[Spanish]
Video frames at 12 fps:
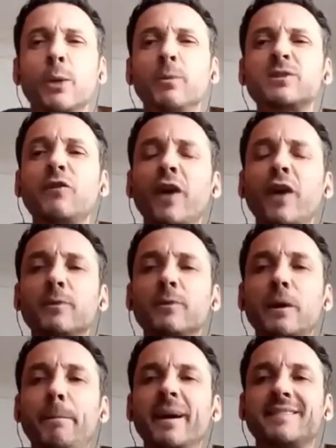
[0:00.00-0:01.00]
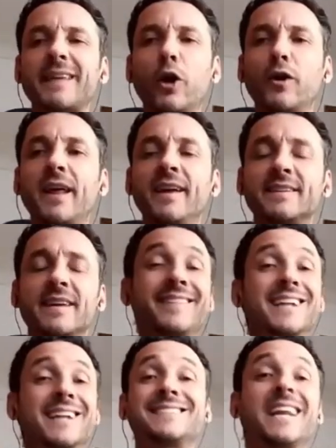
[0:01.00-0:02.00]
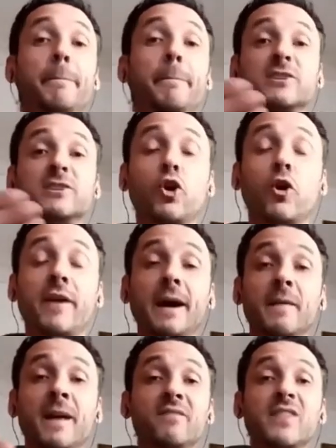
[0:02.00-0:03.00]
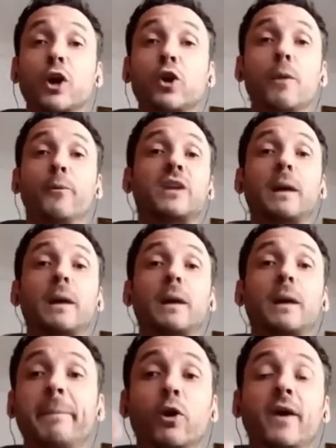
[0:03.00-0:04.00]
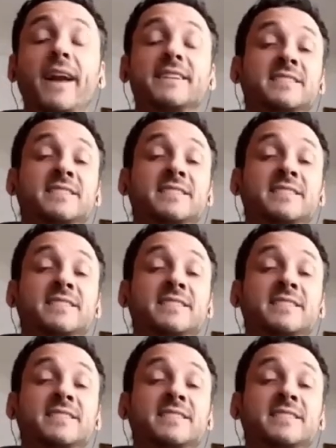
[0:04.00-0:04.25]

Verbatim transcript: Casi como si fuéramos espectadores en tercera persona del comportamiento de alguien,